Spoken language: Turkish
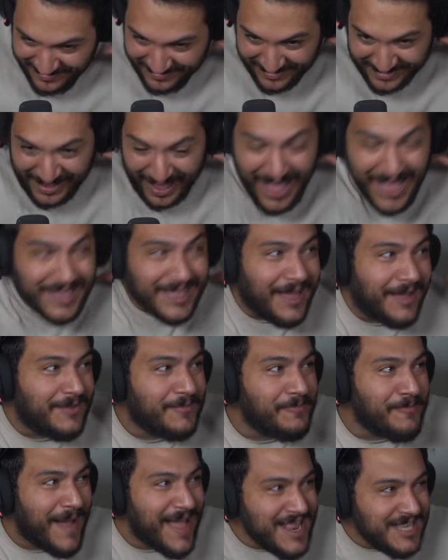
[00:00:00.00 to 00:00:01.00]
Kanka
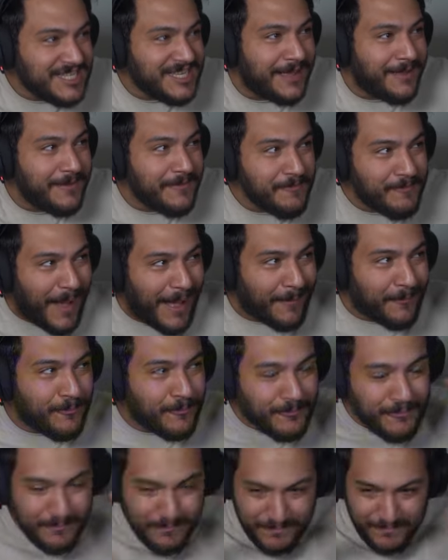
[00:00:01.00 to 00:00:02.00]
bence bak
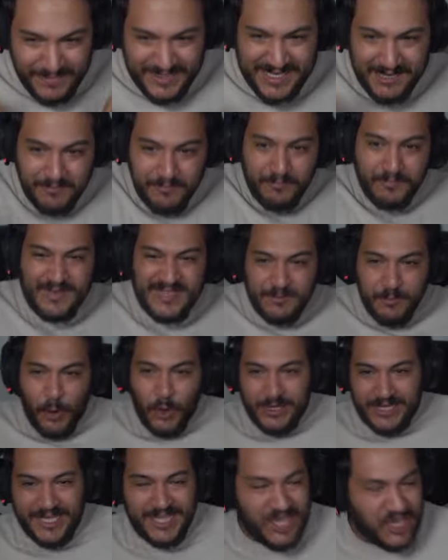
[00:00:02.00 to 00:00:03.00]
bizim biz
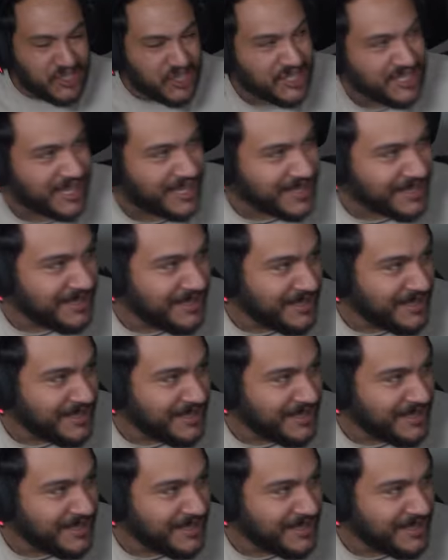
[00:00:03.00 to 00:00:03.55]
bu olayı yaşasak